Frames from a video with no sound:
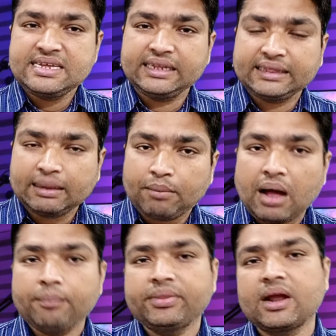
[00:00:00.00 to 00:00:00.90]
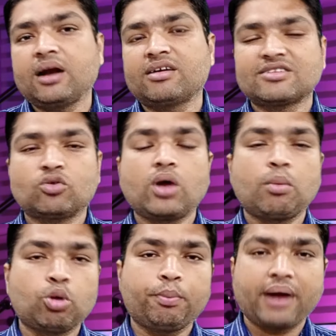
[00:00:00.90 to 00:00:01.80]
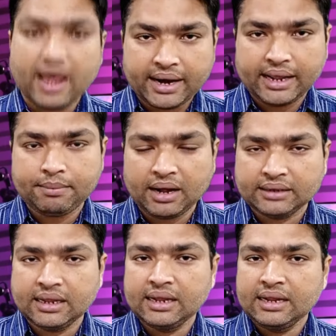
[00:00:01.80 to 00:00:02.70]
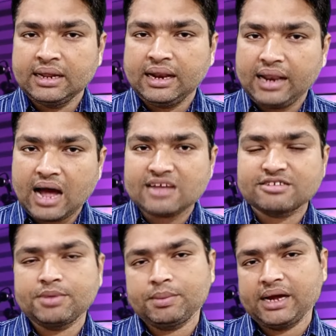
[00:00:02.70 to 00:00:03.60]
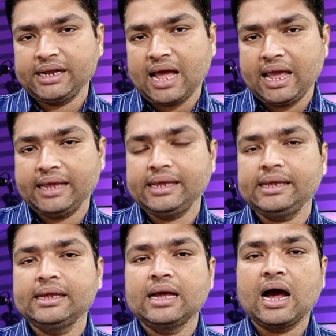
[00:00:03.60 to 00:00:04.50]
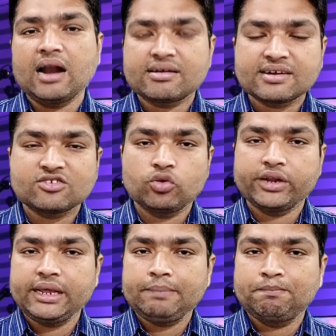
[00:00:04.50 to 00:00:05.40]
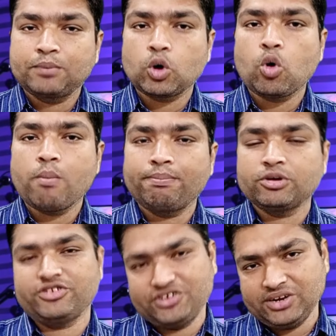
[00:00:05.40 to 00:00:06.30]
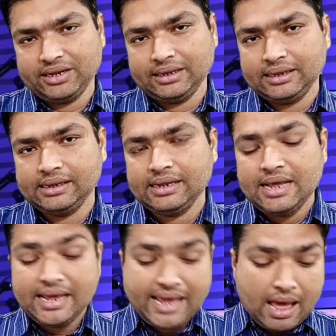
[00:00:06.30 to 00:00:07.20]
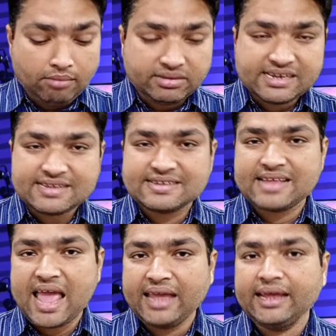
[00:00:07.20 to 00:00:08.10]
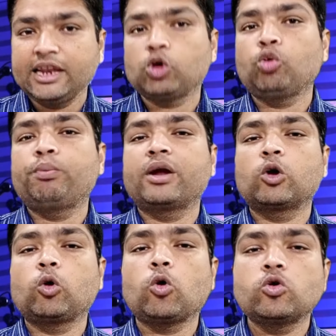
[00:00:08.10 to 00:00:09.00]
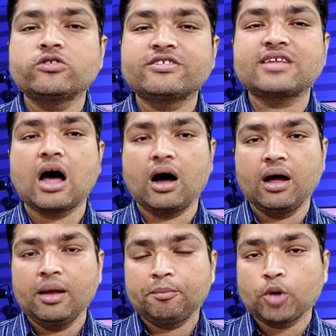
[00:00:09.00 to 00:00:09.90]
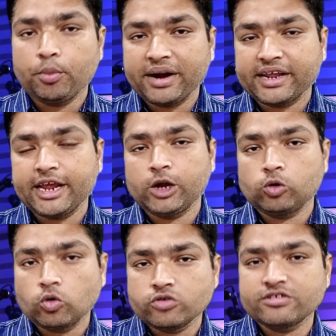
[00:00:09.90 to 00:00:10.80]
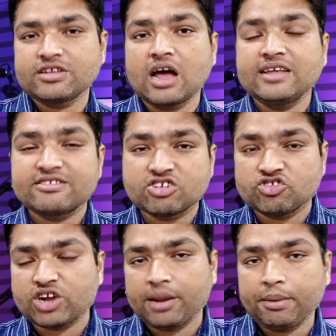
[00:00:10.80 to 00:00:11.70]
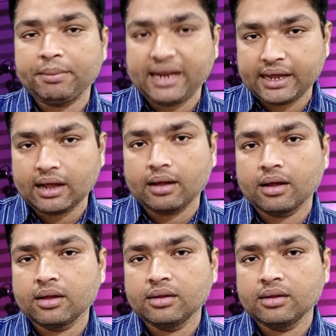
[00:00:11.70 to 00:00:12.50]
ये तमाम तर अल्ट्रासाउंड आपको पढ़ाने के बाद लास्ट में बारी आएगी अल्ट्रासाउंड की प्रो पोजिशनिंग की कि हम किस एंगल के ऊपर कौन सा प्रोब रखेंगे कौन सा स्ट्रक्चर हमें मिलेगा